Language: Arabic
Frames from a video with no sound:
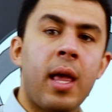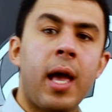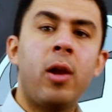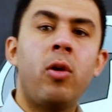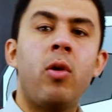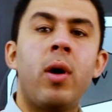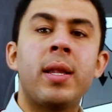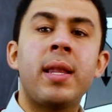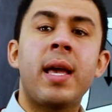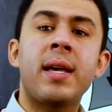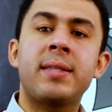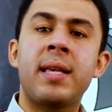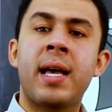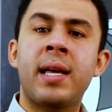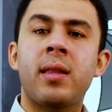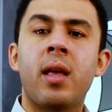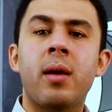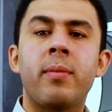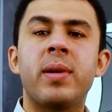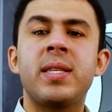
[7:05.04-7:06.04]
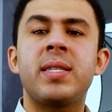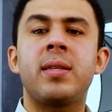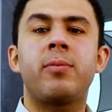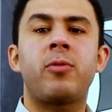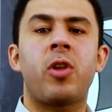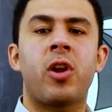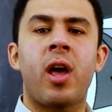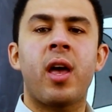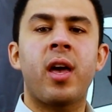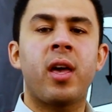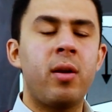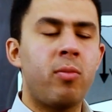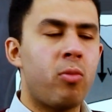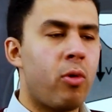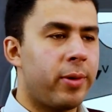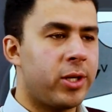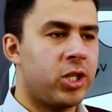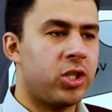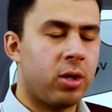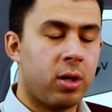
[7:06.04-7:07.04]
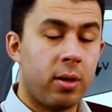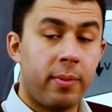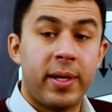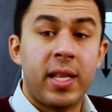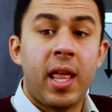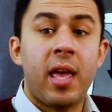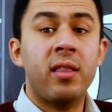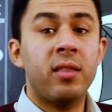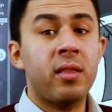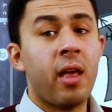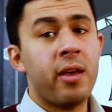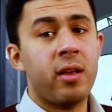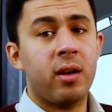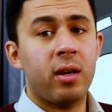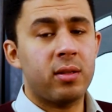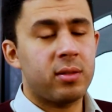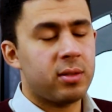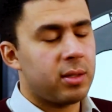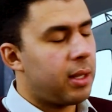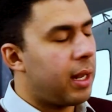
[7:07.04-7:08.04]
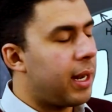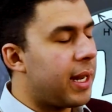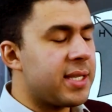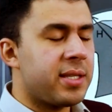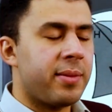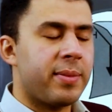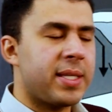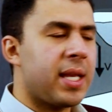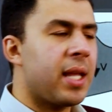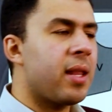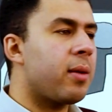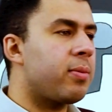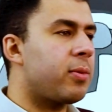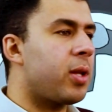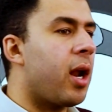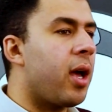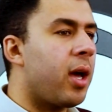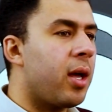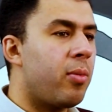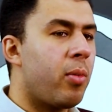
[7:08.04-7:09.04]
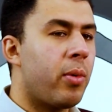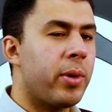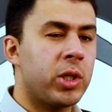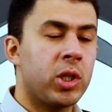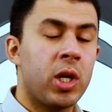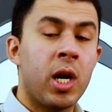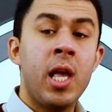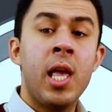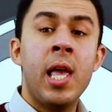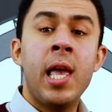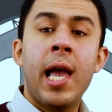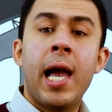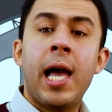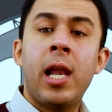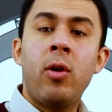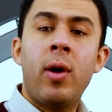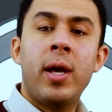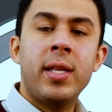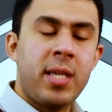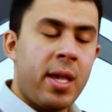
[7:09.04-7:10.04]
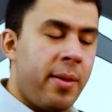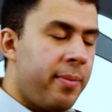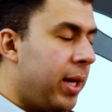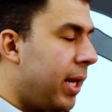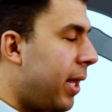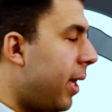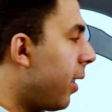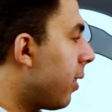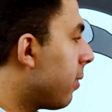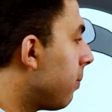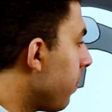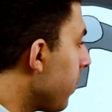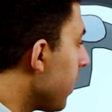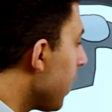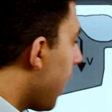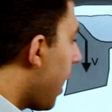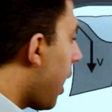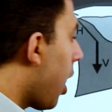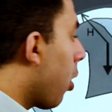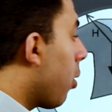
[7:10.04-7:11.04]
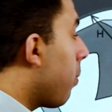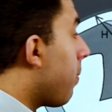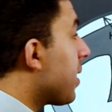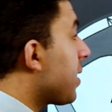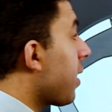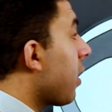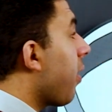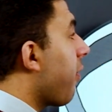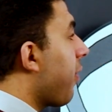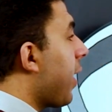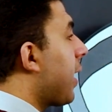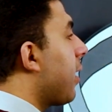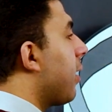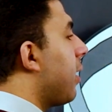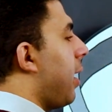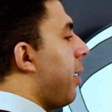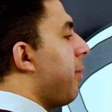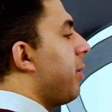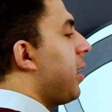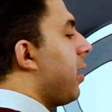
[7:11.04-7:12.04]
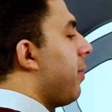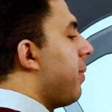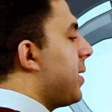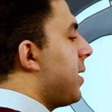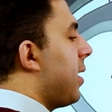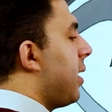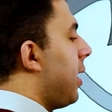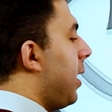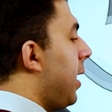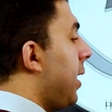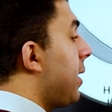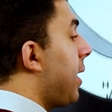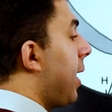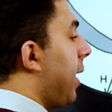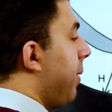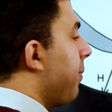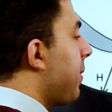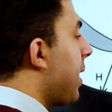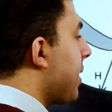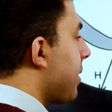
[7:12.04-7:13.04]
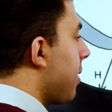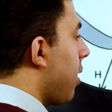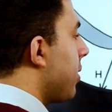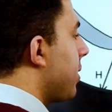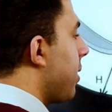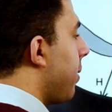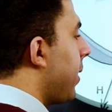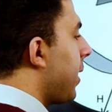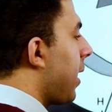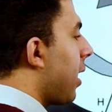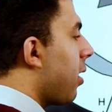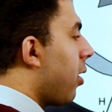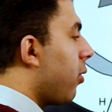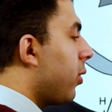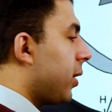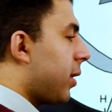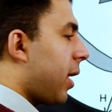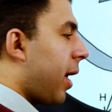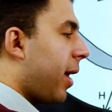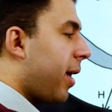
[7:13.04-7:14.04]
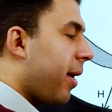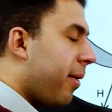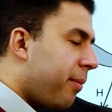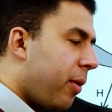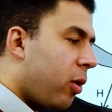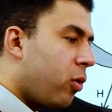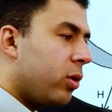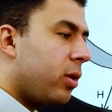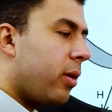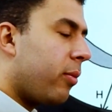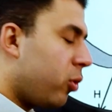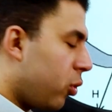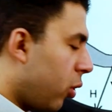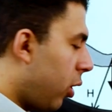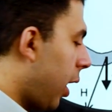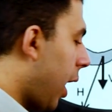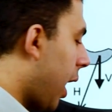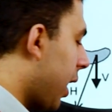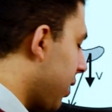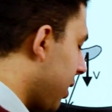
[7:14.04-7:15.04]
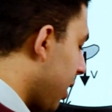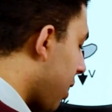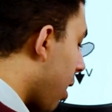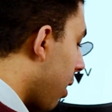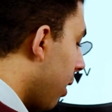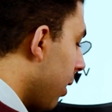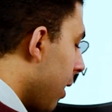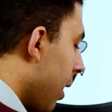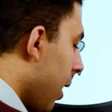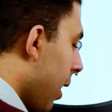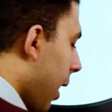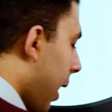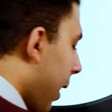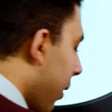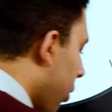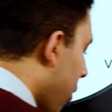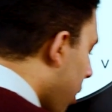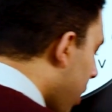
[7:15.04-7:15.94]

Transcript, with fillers: ده قال له انا هساعدك بس بطريقه غير مباشره ما انا اندايركت لازم اساعدك بطريقه غير مباشره قال له هتعمل ايه قال له ببساطه فاكر لعبه الميزان اللي احنا لعبناها سوا زمان انا وانت ايام ما كنا بنروح الحديقه قال